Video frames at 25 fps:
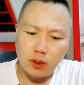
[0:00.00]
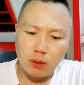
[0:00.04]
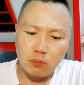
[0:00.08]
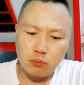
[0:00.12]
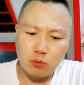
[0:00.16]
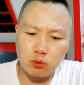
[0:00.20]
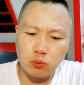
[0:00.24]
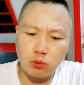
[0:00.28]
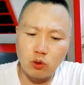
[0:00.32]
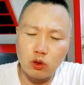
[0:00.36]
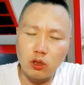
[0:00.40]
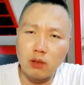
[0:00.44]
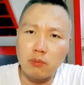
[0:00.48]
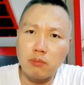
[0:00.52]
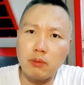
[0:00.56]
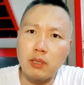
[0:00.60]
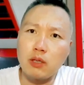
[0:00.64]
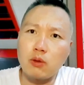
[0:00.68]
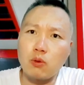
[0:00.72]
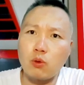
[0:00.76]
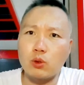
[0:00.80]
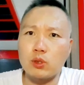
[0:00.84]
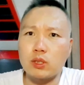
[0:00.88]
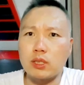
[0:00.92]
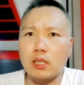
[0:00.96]
부모님이
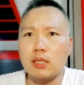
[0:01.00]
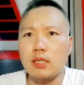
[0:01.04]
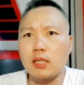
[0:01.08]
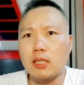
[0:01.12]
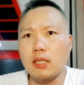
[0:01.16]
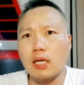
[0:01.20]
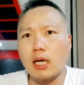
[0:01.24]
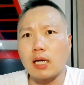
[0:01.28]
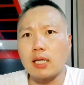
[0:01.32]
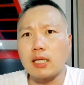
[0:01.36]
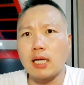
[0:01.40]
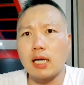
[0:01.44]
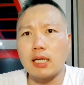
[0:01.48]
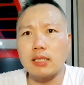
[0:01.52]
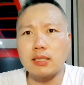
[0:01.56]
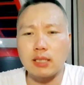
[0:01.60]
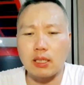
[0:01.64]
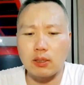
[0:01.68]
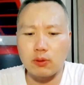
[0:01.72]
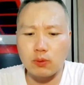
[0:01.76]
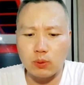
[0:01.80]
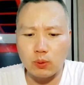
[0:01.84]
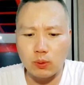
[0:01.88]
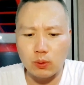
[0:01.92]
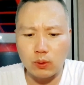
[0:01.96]
꽃한테 이야기를 하지
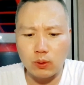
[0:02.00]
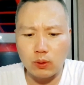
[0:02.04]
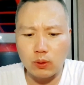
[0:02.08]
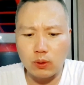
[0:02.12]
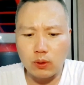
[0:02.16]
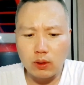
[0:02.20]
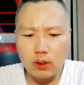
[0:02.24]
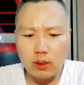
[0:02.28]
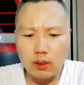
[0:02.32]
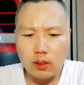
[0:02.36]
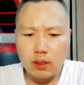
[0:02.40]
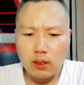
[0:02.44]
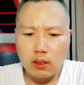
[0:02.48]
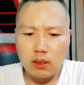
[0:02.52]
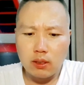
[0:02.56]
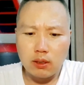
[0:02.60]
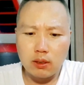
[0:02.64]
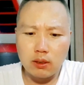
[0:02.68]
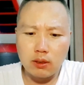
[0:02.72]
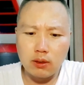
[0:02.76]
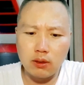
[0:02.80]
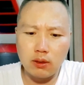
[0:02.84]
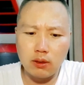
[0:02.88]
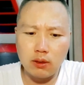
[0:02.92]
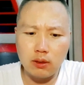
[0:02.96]
않고
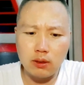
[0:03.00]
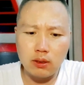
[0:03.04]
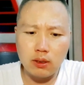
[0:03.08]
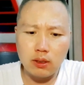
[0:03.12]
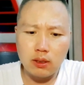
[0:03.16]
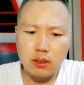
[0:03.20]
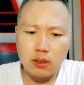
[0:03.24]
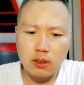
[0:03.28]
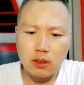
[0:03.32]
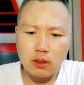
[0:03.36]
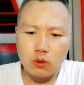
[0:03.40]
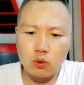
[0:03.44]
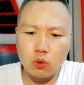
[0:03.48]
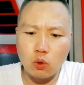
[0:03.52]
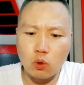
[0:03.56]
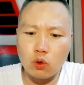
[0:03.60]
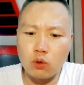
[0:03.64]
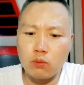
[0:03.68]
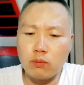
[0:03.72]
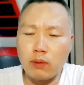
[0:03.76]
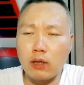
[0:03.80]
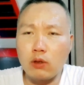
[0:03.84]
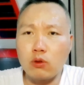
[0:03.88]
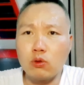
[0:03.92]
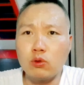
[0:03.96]
이걸
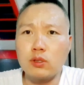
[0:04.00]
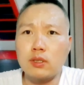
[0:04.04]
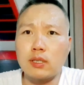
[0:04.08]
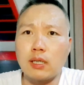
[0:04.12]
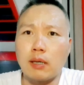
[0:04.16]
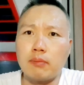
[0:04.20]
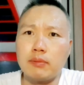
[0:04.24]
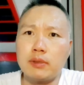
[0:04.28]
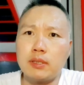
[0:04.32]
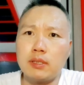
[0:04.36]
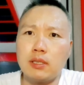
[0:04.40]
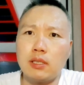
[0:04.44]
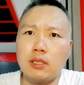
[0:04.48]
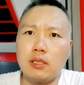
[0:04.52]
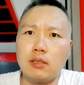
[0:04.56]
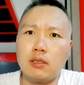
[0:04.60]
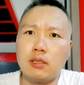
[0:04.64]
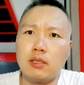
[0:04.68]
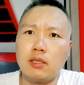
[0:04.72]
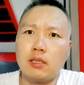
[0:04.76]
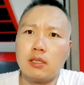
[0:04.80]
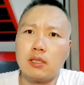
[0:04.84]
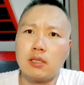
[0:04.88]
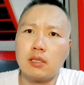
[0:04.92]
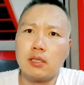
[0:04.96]
도그마루 잠실
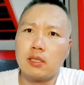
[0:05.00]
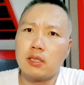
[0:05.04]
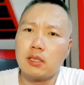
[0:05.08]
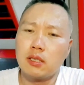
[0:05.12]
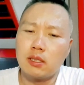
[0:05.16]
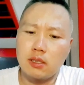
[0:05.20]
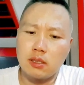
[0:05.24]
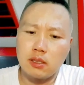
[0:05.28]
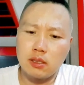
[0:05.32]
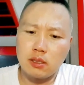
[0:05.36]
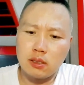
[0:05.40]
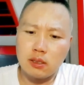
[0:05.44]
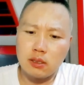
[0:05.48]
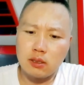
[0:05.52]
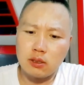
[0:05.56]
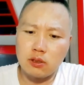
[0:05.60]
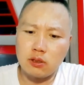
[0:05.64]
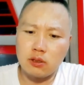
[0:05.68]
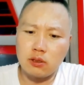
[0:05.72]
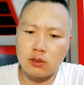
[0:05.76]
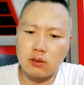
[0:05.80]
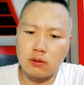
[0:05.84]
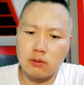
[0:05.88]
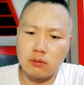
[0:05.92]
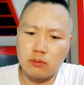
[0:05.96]

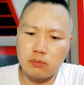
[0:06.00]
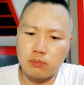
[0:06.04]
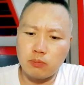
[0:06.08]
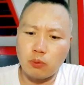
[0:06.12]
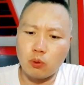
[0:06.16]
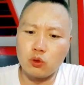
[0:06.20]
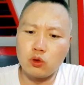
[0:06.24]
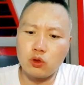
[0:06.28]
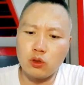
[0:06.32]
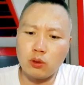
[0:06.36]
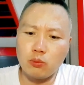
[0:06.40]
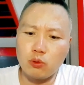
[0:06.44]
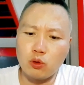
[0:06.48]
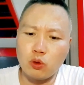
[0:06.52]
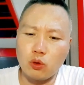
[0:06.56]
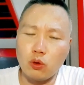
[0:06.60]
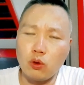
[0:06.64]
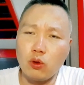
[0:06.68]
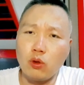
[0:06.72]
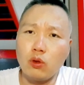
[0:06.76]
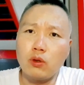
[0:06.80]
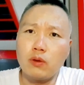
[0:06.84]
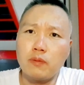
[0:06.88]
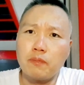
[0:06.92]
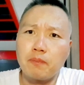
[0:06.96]

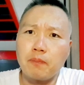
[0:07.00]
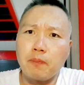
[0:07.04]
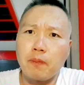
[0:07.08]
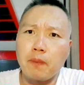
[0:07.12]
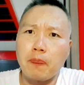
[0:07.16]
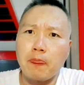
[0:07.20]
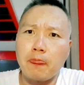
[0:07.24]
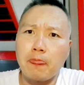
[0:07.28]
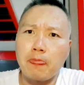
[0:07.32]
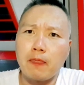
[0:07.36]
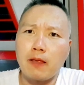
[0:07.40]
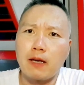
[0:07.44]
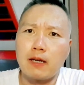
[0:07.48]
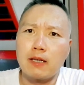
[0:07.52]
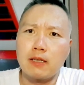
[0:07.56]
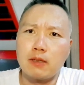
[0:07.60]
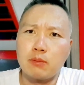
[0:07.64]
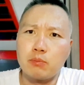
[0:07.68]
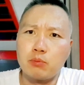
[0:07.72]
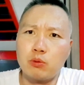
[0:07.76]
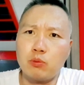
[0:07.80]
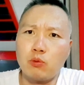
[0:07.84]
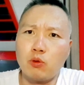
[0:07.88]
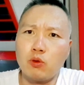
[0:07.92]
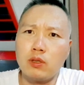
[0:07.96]
본점으로
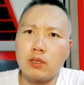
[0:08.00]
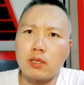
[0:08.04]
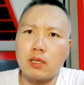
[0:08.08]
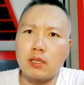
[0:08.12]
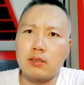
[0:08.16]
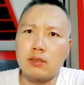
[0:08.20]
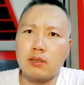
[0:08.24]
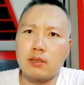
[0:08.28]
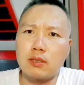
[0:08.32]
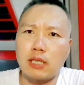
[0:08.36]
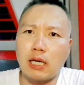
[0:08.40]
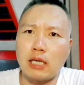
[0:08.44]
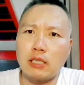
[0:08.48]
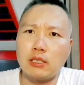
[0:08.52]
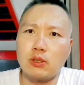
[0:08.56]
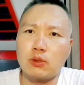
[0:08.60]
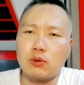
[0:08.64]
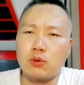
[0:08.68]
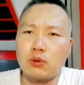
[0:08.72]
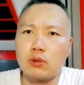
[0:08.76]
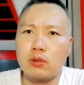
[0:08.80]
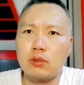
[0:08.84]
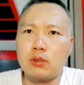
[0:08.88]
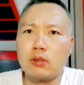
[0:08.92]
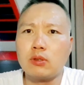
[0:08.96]
부모님께서 다시
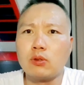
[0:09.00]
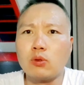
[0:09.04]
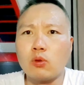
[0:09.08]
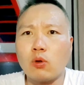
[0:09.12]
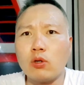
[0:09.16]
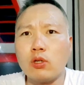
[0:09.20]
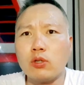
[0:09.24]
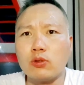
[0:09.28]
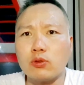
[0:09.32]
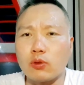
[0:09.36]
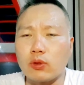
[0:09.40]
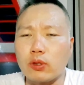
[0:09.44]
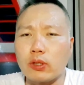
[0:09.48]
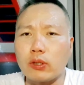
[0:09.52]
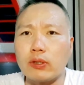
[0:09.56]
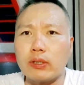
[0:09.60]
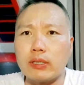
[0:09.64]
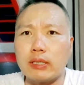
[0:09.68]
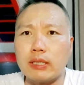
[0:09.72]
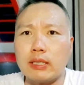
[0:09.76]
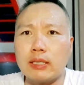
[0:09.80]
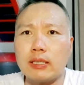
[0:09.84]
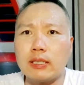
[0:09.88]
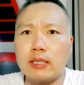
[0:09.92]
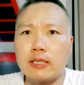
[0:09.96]
돌려줬대
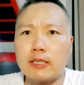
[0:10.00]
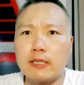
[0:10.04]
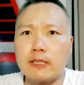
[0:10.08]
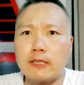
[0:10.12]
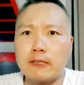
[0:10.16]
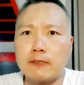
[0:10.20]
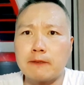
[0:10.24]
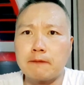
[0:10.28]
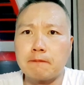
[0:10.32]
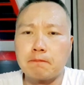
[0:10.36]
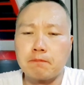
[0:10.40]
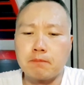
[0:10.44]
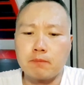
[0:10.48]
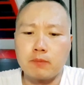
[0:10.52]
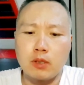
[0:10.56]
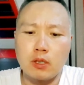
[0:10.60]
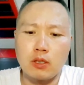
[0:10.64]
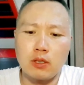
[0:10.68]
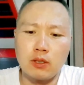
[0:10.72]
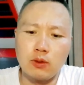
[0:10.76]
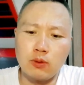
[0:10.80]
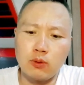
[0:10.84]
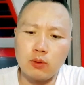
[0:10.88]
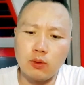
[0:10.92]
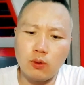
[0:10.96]
이거요
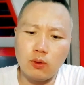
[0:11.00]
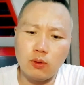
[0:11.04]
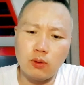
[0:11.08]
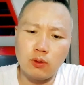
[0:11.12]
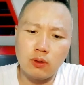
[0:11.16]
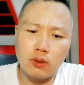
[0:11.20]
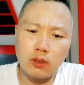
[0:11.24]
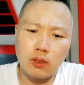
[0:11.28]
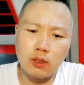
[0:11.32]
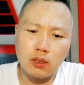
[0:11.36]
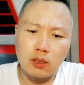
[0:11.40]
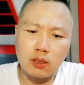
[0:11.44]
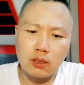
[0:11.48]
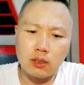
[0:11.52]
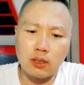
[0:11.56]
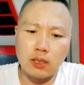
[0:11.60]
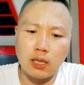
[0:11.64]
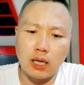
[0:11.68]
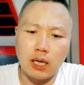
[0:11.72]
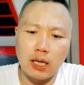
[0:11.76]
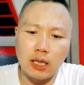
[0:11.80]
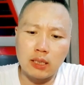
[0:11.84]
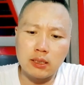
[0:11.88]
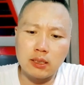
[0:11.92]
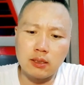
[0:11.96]
그리고 그
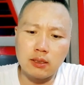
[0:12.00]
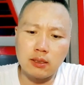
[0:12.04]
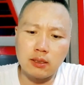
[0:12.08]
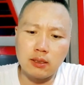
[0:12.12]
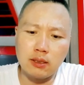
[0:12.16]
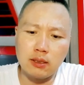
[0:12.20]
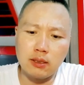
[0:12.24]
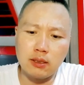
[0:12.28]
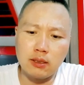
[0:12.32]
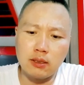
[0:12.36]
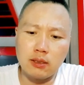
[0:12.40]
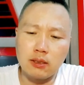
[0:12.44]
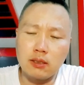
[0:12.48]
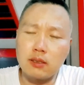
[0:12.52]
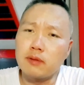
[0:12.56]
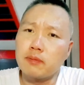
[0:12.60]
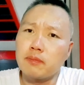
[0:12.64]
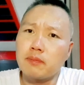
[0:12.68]
강아지들은